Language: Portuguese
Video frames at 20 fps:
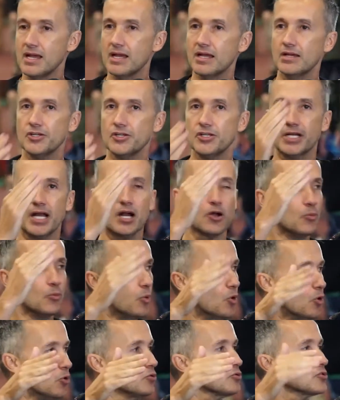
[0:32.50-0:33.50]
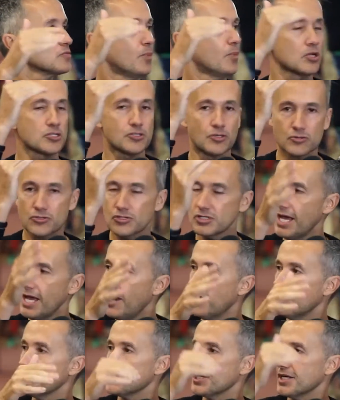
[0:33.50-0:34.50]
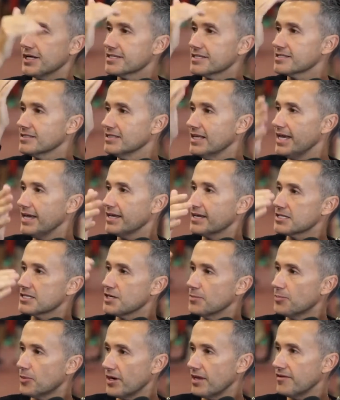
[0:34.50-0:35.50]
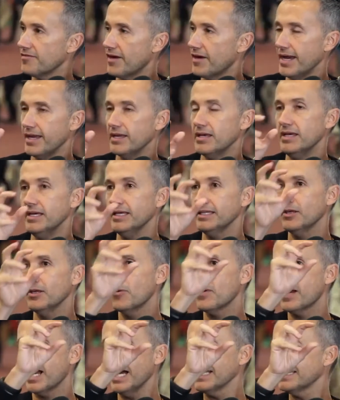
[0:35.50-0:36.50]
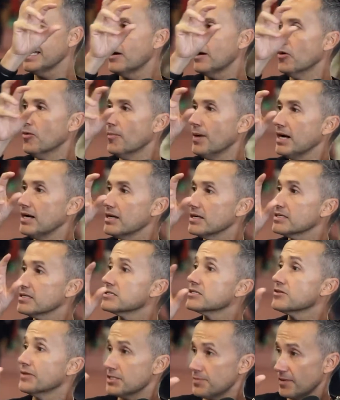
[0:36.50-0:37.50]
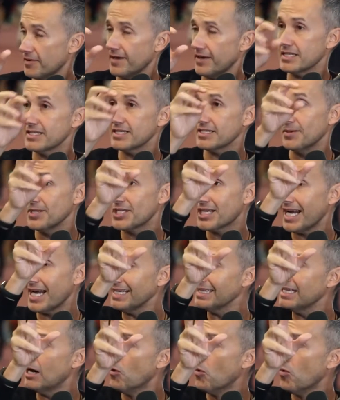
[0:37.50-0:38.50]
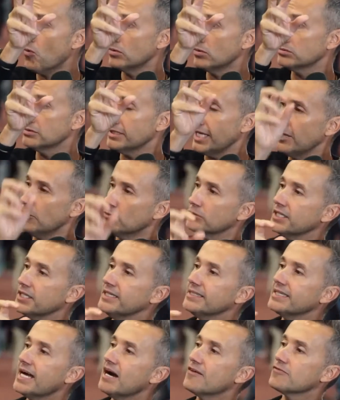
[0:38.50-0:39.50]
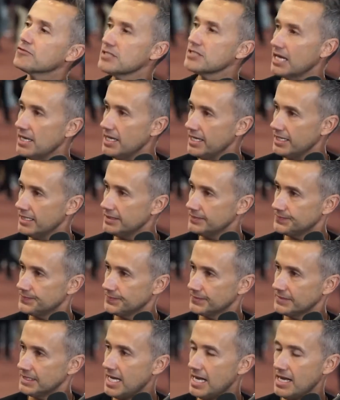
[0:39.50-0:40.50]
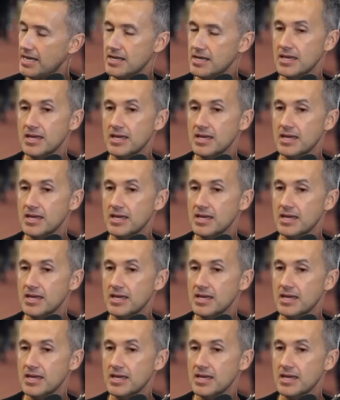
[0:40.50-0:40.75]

Chicago Bulls, Boston Celtics, Lakers e por aí vai. Então, são entes privados, uma, né? São entes privados, exatamente. Cada um tem um tentavos da liga, né?